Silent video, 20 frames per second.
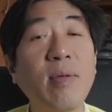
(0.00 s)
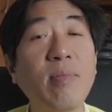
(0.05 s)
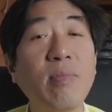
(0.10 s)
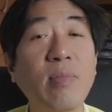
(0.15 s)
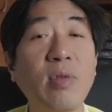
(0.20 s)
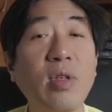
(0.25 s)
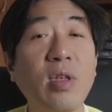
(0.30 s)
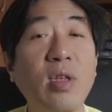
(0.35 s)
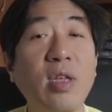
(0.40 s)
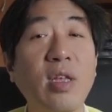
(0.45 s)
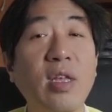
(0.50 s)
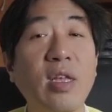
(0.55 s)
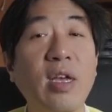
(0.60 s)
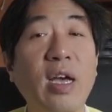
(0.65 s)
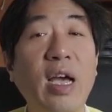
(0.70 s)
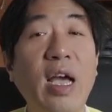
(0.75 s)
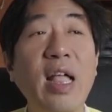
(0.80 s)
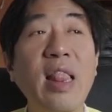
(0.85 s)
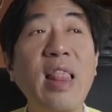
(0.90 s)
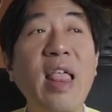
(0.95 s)
รับ
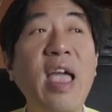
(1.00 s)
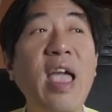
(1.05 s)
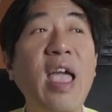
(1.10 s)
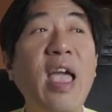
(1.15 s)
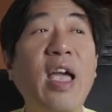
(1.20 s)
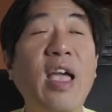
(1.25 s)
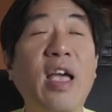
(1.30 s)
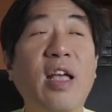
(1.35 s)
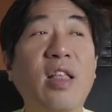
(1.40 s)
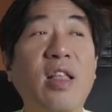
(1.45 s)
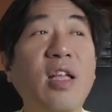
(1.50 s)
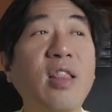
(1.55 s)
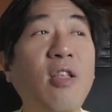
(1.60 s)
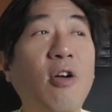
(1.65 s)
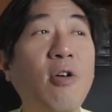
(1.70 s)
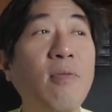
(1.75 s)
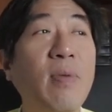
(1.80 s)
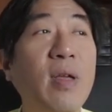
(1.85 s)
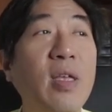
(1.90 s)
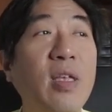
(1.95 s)
ค่าแรงอ่ะถ้า
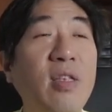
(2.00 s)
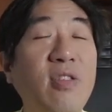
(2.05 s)
น้อง